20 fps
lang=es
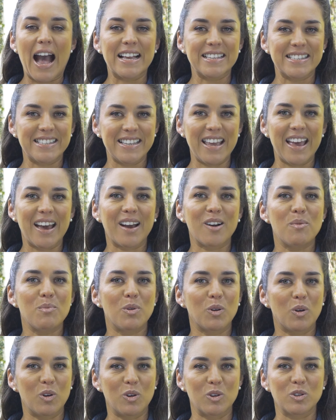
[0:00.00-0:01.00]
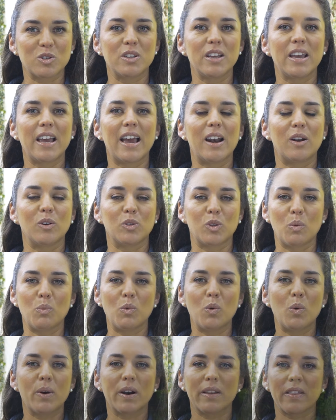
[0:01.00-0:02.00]
Así es como conocí el
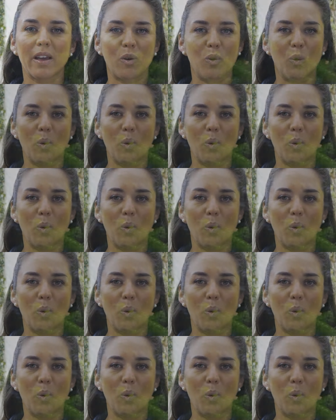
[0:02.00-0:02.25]
automover de